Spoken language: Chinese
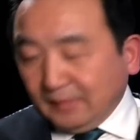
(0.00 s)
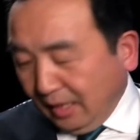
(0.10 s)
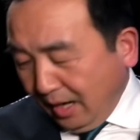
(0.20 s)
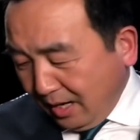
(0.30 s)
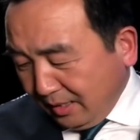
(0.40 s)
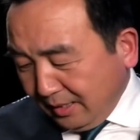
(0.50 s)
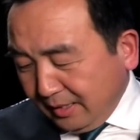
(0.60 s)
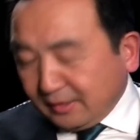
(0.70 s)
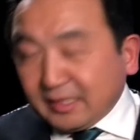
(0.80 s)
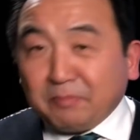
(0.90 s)
啊，
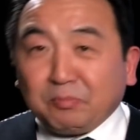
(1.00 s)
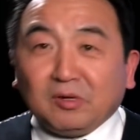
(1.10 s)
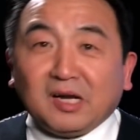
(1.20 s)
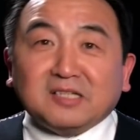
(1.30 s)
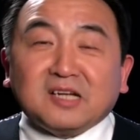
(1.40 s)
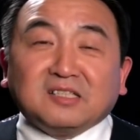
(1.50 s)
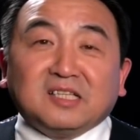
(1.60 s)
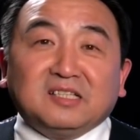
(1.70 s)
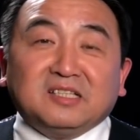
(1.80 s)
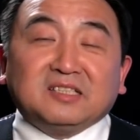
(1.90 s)
在波兰商界
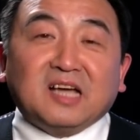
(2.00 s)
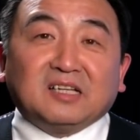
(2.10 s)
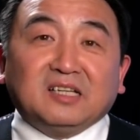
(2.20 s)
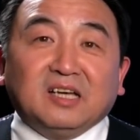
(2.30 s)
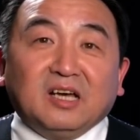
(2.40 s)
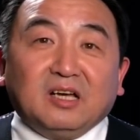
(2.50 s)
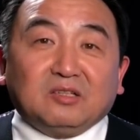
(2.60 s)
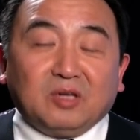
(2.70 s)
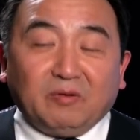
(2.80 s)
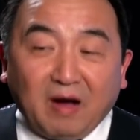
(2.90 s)
的影响力，
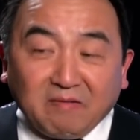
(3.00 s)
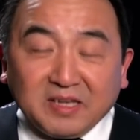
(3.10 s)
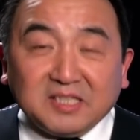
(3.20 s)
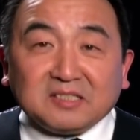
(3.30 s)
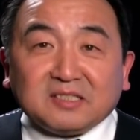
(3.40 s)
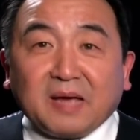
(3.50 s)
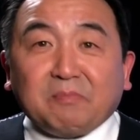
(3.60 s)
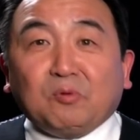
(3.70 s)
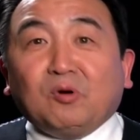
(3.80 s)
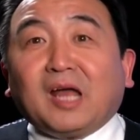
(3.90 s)
所以王伟京在
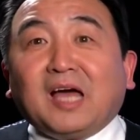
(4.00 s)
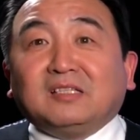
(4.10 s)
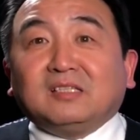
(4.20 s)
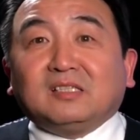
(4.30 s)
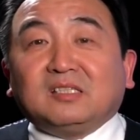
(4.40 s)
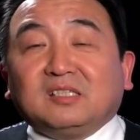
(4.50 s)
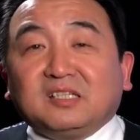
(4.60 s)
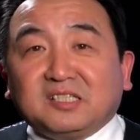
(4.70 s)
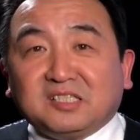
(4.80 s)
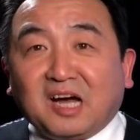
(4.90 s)
波兰是个
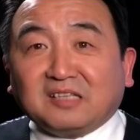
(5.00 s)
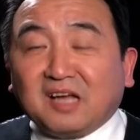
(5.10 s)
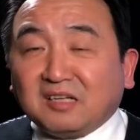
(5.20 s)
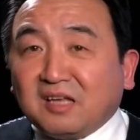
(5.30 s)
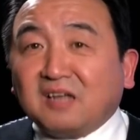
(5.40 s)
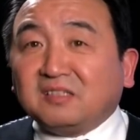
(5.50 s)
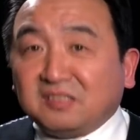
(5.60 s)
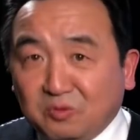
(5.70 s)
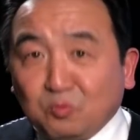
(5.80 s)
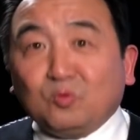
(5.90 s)
响当当的
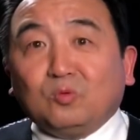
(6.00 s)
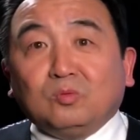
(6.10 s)
人物。